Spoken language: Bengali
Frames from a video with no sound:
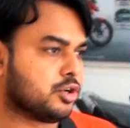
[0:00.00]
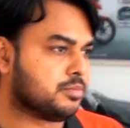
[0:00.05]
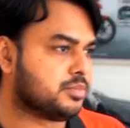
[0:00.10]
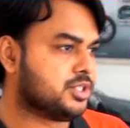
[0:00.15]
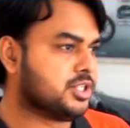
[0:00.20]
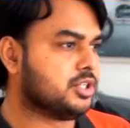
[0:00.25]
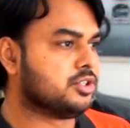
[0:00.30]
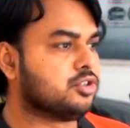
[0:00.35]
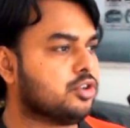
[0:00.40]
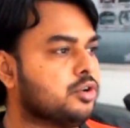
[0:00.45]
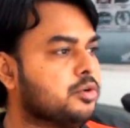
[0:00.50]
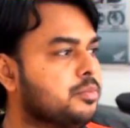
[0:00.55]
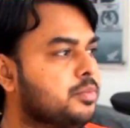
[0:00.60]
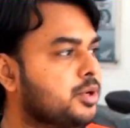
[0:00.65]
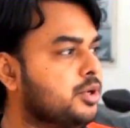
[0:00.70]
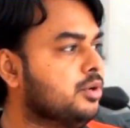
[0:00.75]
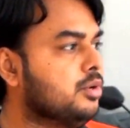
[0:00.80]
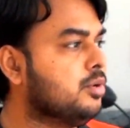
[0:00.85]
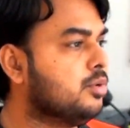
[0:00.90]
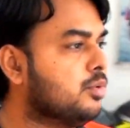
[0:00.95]
সবচেয়ে
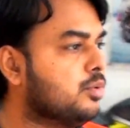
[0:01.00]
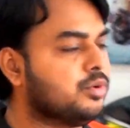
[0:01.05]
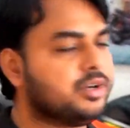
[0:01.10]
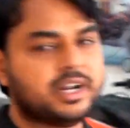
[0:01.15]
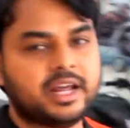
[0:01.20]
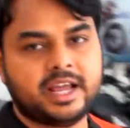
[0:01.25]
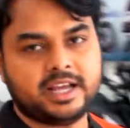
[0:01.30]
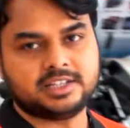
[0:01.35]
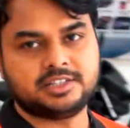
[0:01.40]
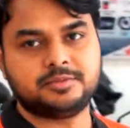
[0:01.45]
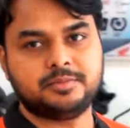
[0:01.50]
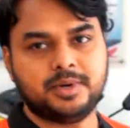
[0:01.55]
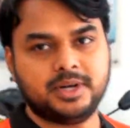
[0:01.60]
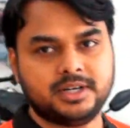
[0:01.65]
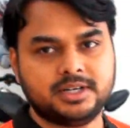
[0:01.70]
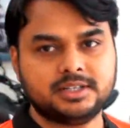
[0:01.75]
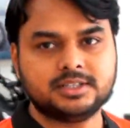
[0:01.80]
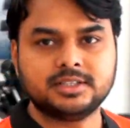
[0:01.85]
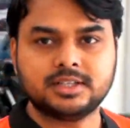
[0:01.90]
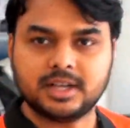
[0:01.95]
জনপ্রিয় হুন্ডা
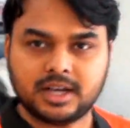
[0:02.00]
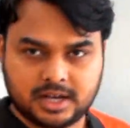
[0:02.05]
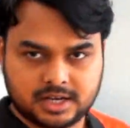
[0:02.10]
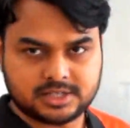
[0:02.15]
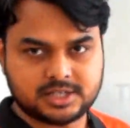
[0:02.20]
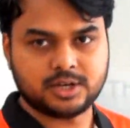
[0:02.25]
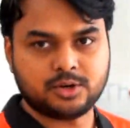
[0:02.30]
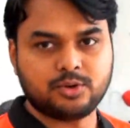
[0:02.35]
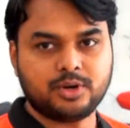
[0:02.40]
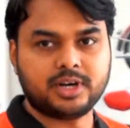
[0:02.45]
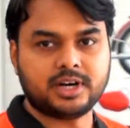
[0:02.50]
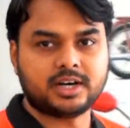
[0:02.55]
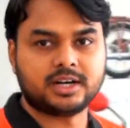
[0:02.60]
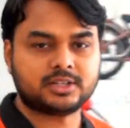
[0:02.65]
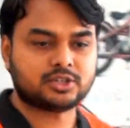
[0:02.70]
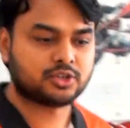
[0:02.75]
এক্সব্লেড আশা করি এটা